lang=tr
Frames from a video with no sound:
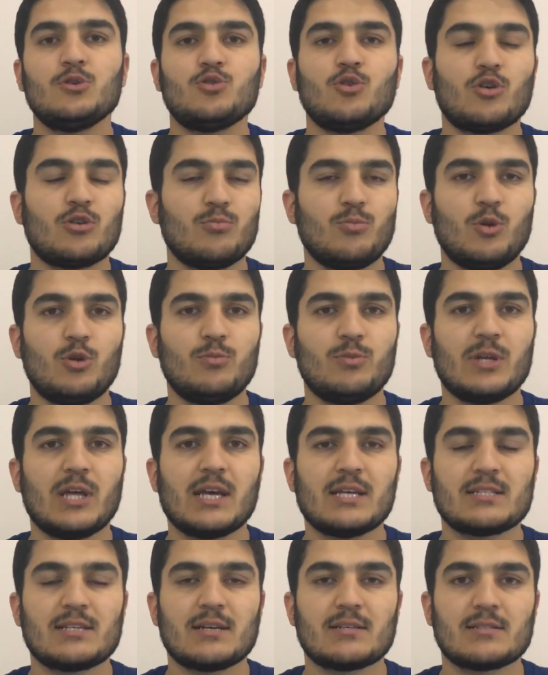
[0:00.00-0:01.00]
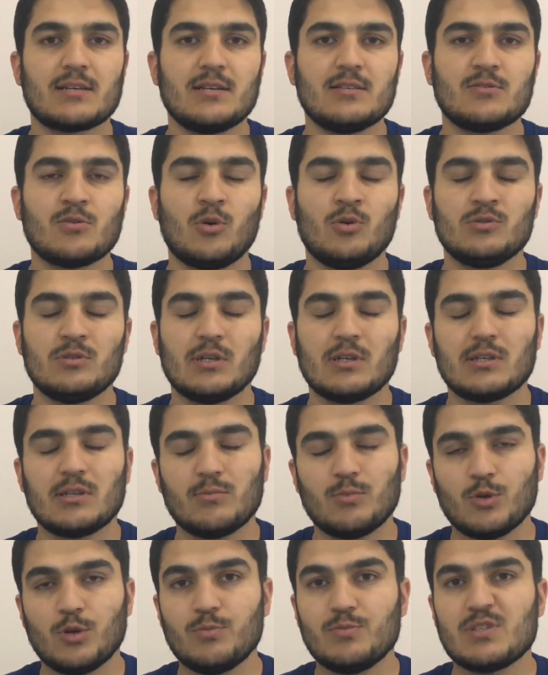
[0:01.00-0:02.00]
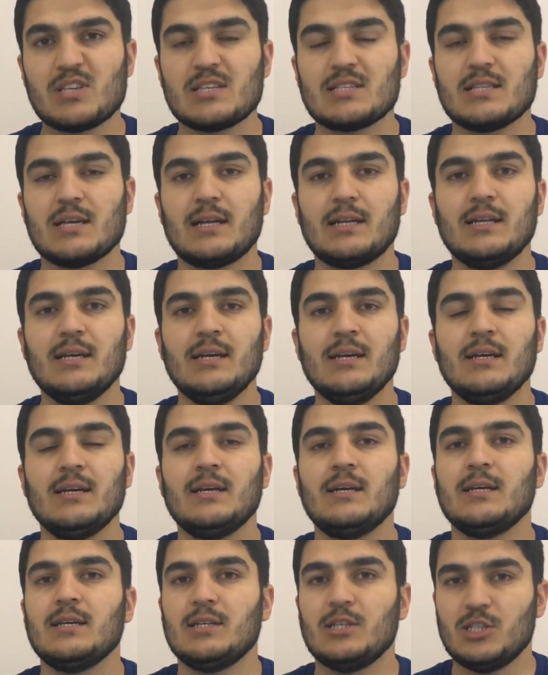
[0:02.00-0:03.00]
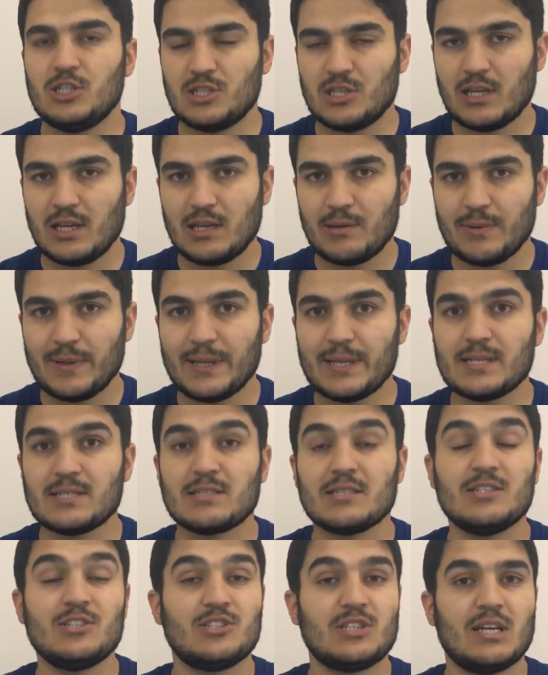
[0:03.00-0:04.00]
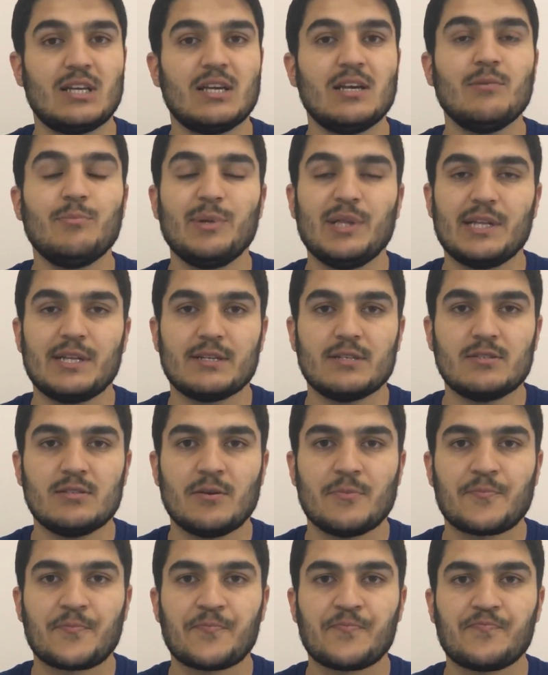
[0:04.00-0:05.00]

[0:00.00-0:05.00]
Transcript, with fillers: yorum bölümüne yazarsanız onları da bulup sizlerle işleyebiliriz, inceleyebiliriz.